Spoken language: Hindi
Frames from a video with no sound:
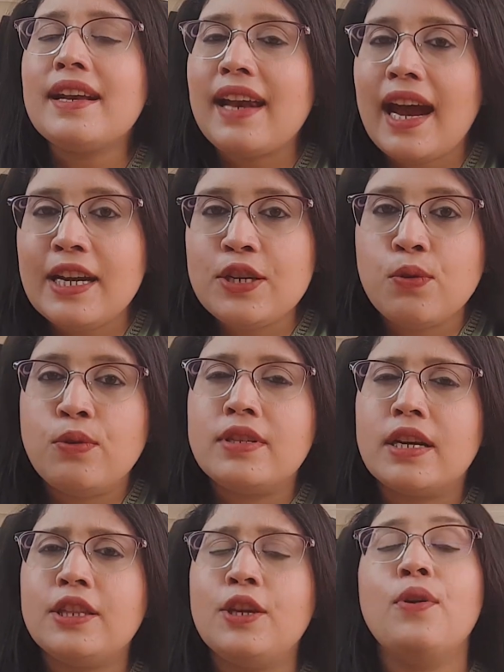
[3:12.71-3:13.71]
क्लाइंट ढूंढ
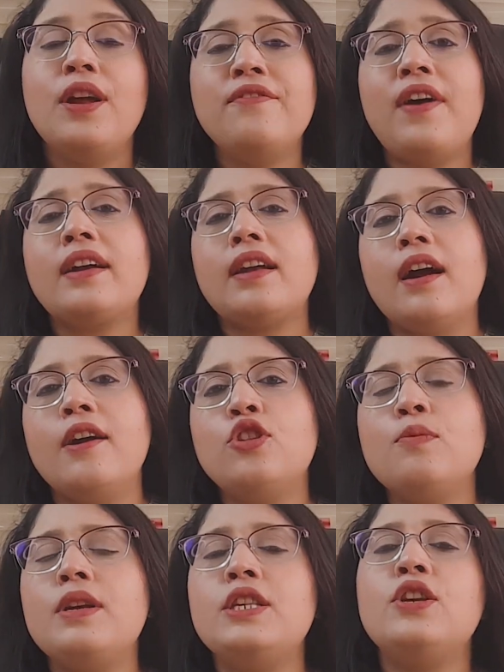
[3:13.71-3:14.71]
सकते हो इनफैक्ट अगर
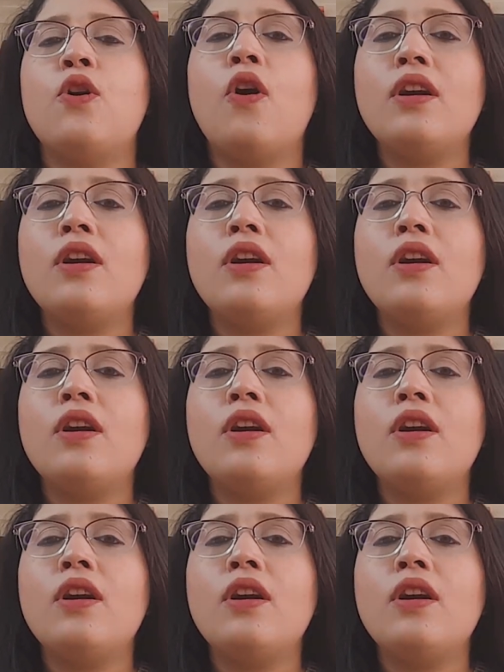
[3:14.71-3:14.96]
तुम किसी